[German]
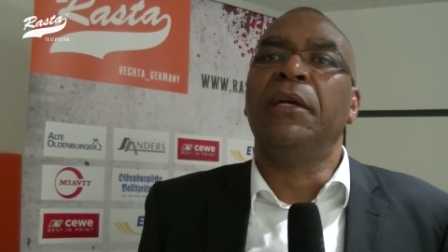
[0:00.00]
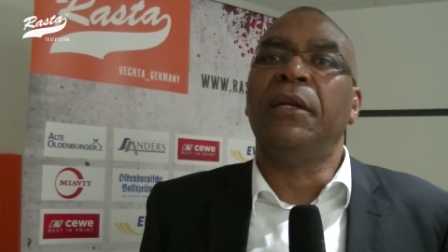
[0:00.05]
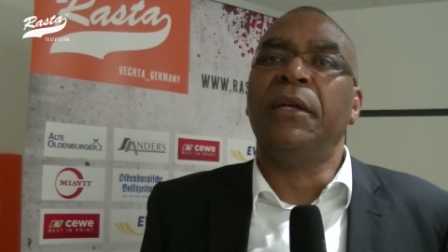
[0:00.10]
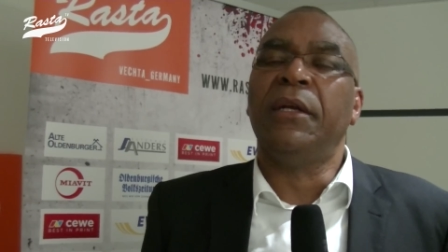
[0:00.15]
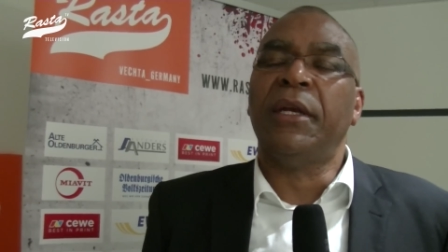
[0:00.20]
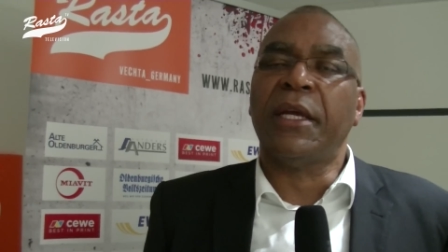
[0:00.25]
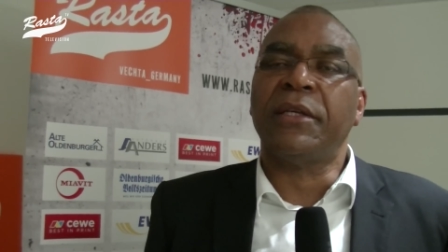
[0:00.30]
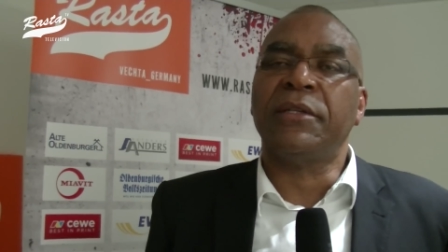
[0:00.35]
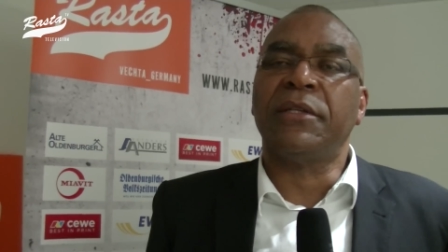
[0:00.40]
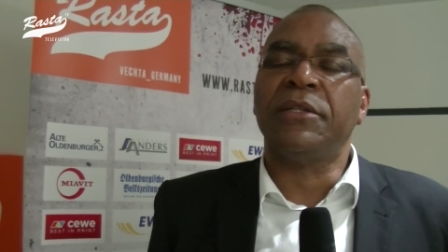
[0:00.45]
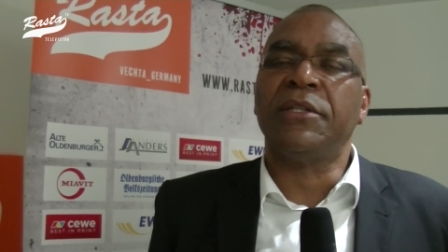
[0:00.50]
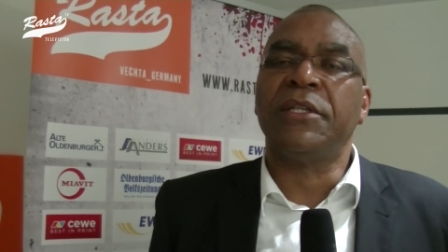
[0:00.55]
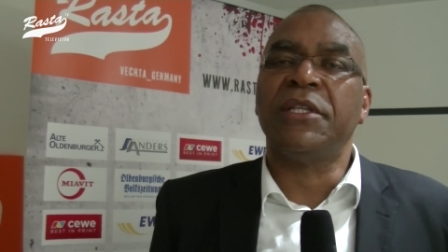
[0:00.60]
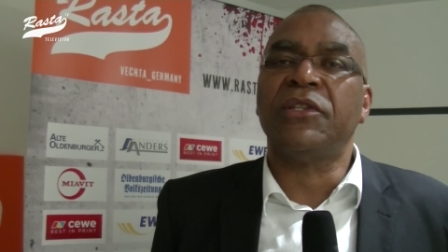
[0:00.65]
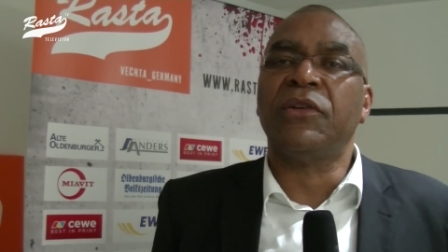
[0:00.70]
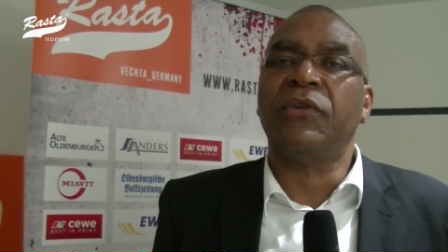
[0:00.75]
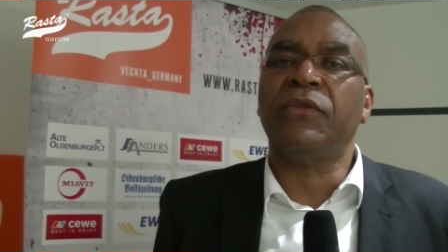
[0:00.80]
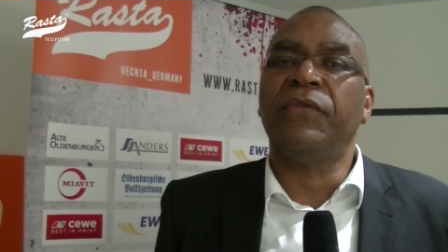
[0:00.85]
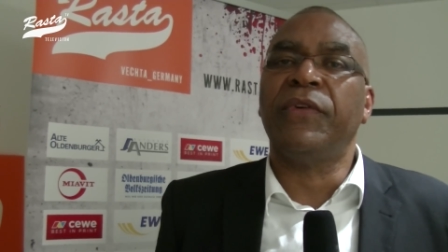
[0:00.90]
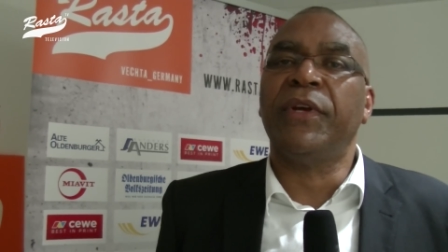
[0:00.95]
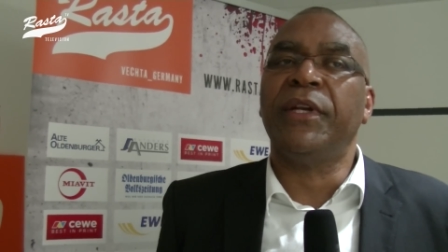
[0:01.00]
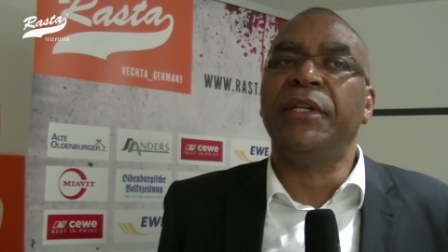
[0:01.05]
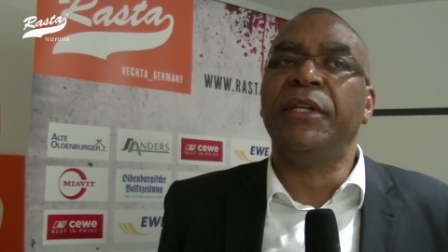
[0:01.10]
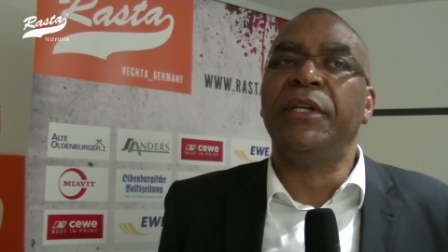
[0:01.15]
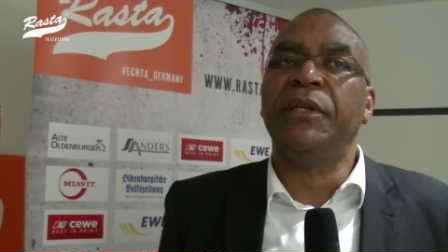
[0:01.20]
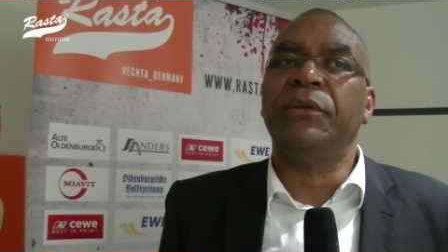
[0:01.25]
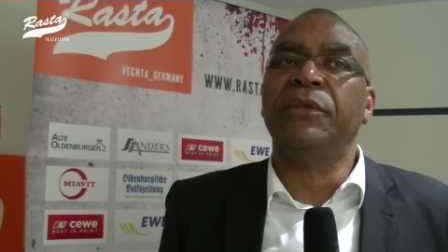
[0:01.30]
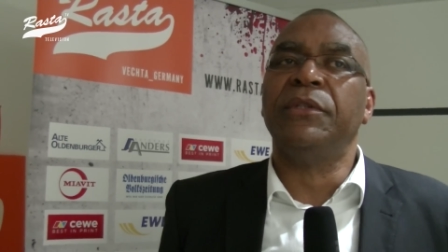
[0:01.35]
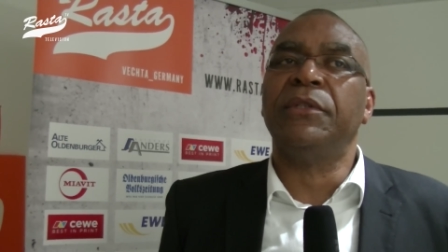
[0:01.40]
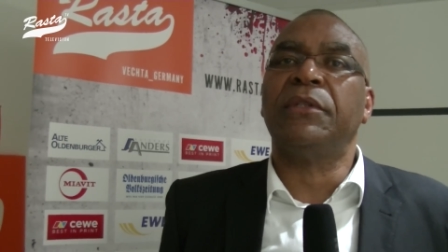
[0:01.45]
nächste Saison werden
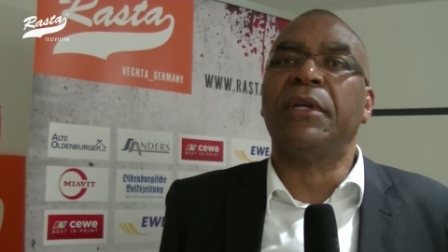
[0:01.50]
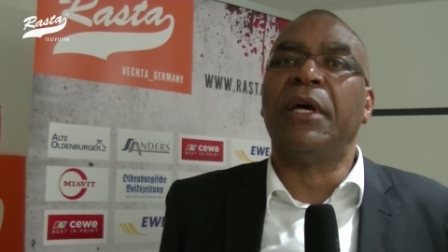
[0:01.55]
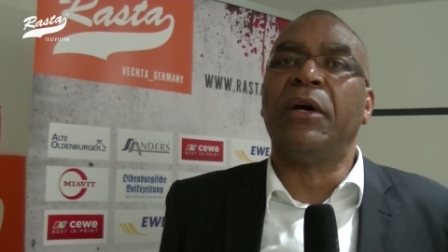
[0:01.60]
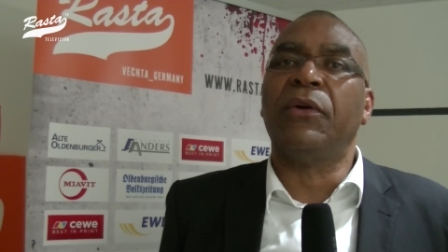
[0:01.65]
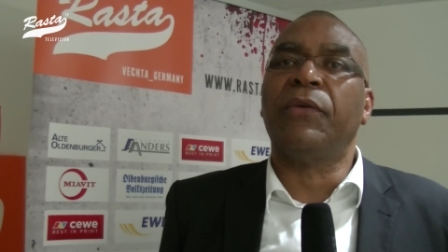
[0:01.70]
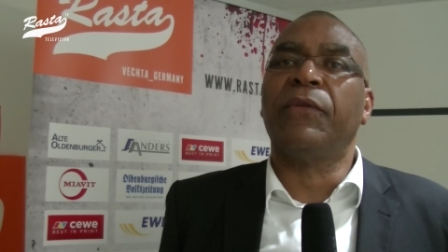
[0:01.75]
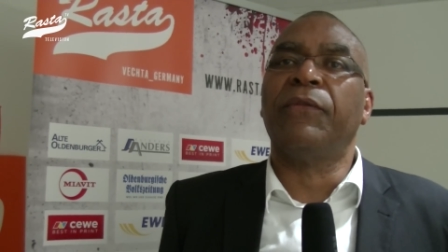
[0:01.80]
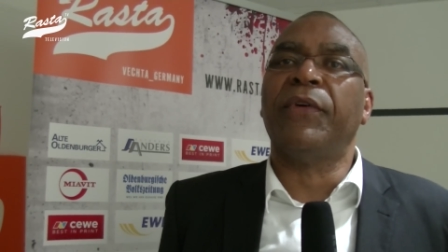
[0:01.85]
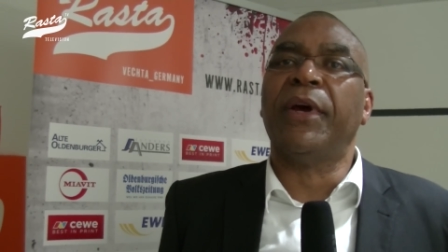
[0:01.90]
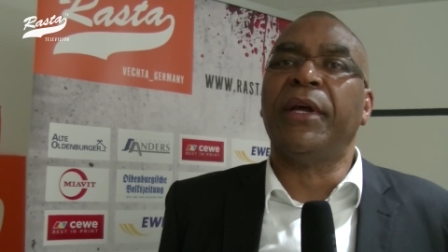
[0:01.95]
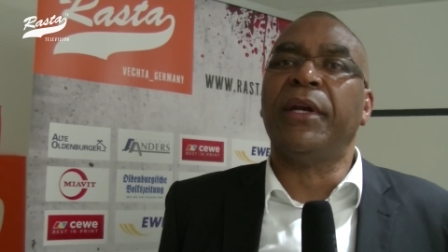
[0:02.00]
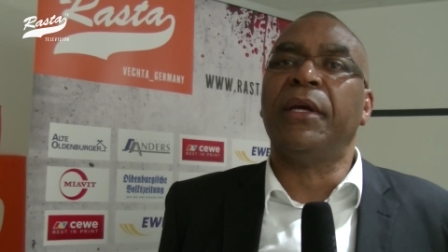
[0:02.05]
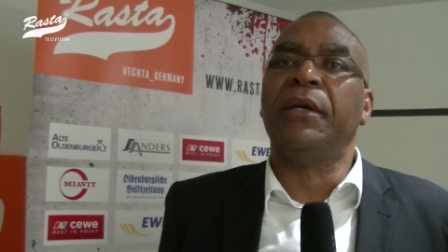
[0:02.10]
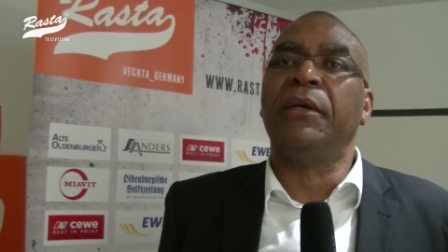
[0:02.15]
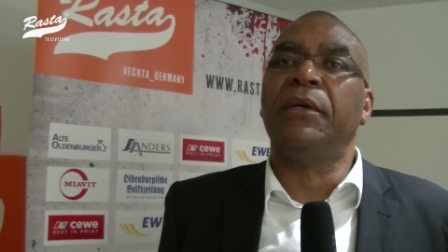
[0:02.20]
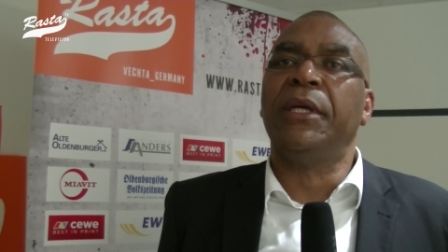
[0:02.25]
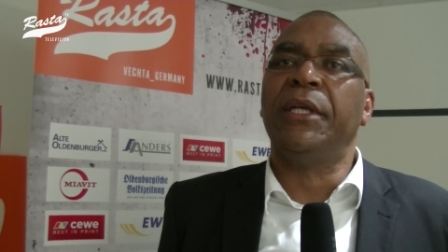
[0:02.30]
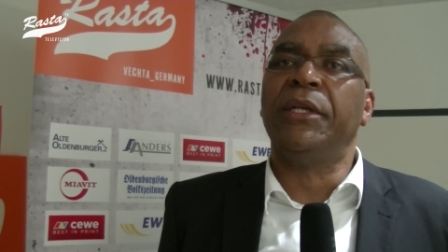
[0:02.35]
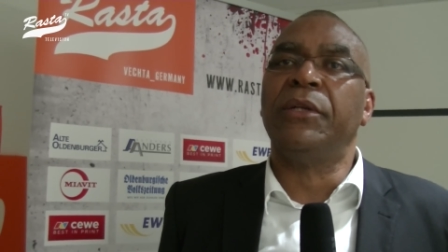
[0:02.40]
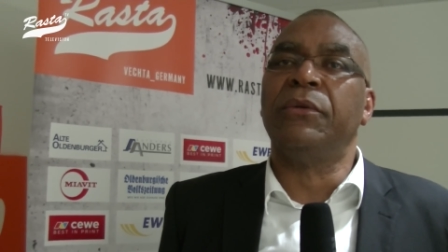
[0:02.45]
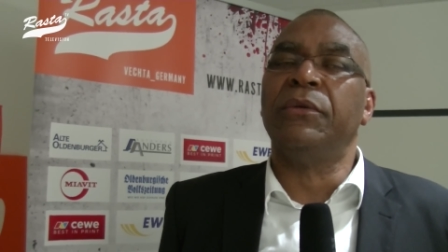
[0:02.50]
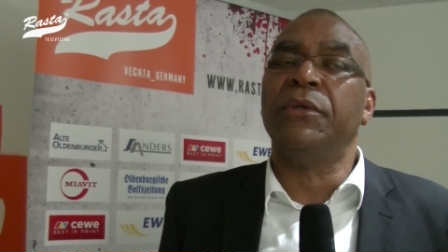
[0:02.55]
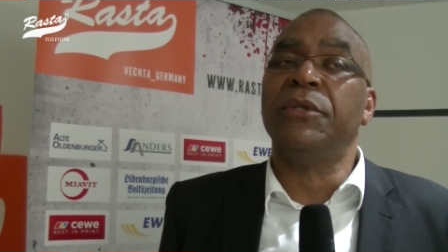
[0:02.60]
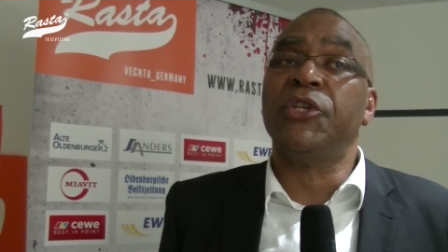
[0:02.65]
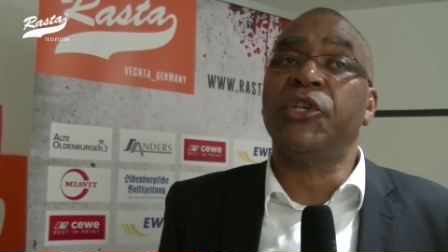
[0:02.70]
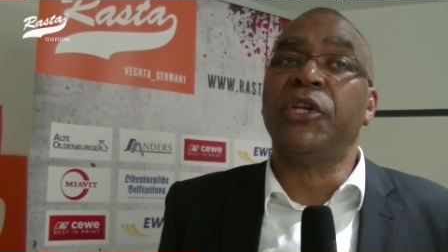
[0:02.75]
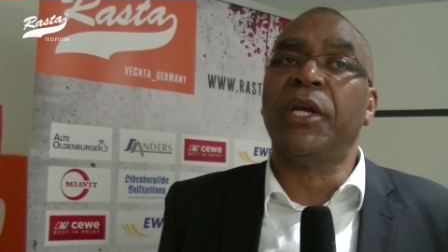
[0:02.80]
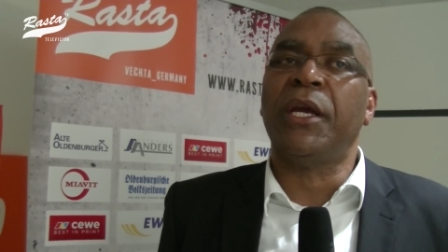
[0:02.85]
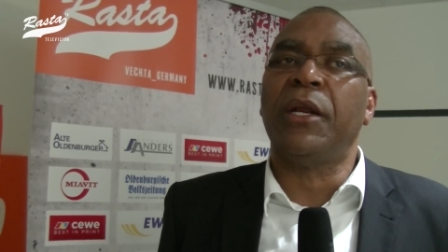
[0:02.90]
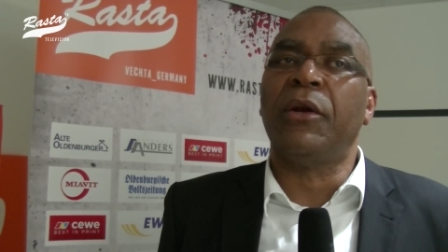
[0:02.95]
die uns auch weiter hinter
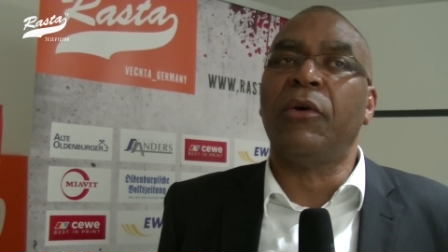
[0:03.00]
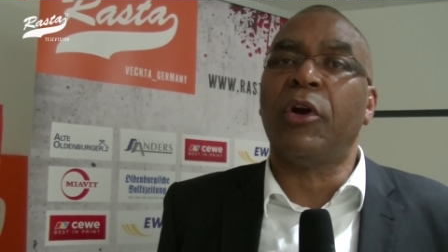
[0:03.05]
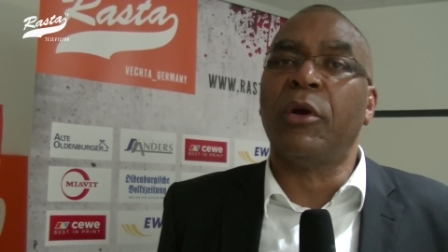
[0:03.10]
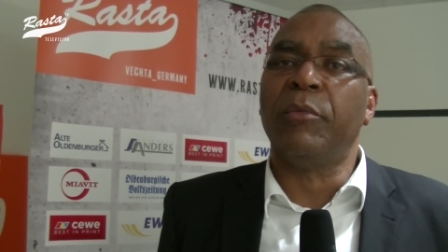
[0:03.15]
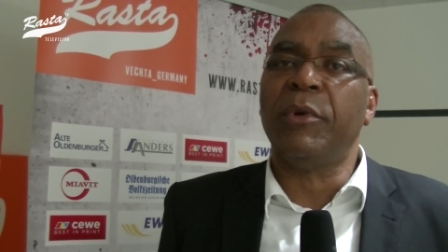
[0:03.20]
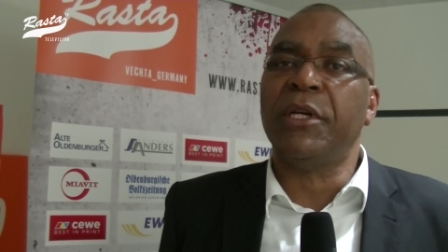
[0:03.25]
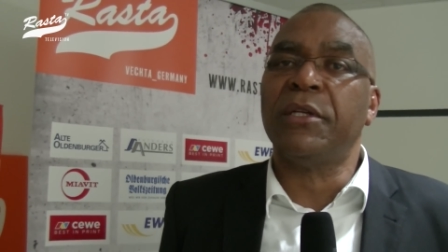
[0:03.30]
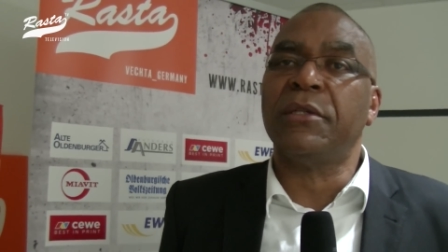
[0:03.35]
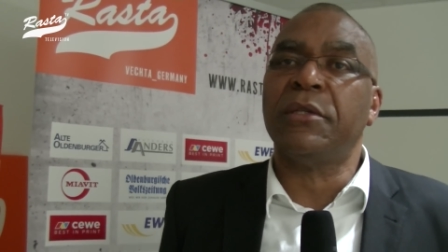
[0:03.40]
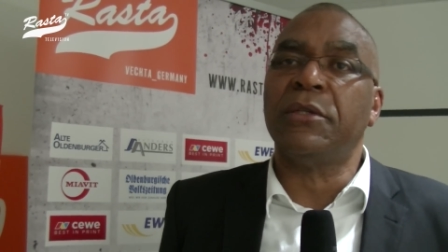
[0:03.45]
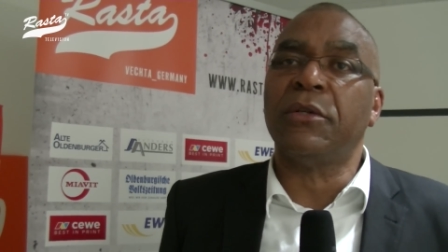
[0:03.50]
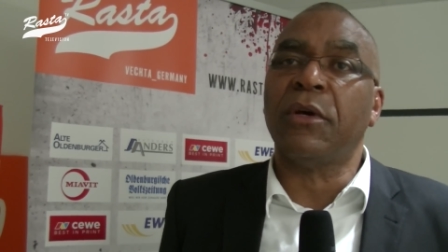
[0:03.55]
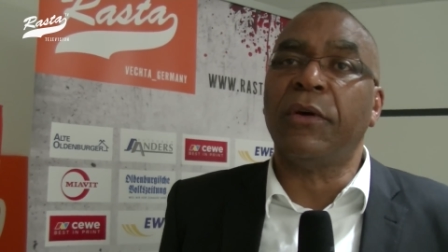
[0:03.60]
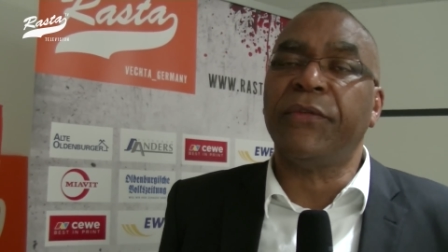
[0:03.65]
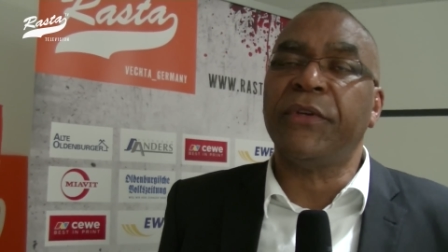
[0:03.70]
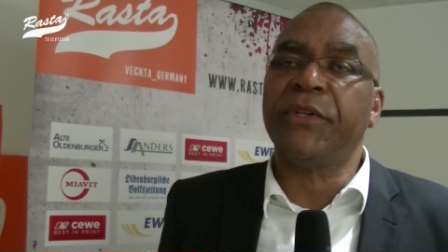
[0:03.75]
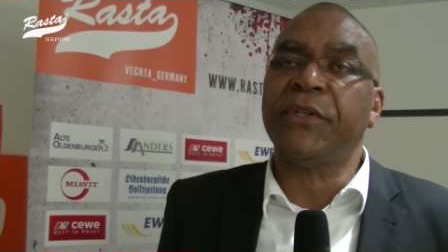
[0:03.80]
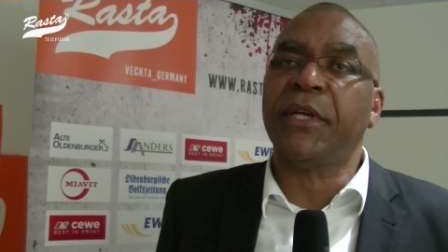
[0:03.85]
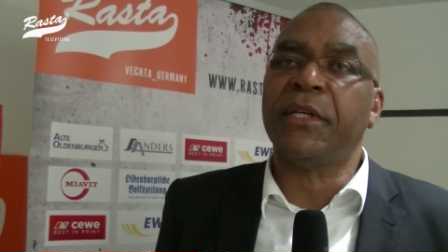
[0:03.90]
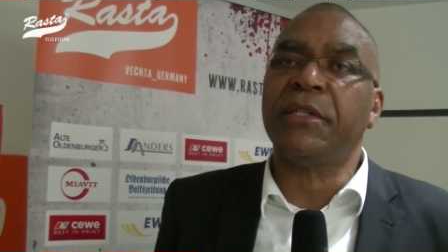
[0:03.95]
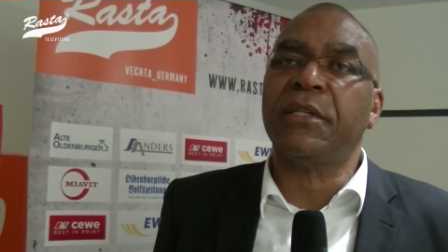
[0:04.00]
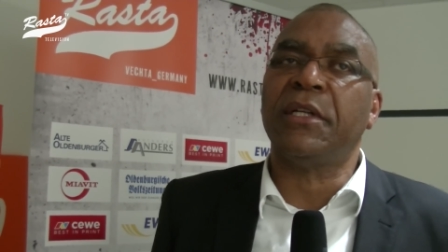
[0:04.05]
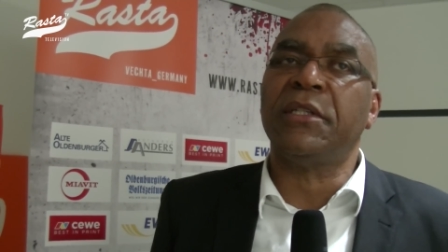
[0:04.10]
uns stehen oder mindestens hoffe ich das,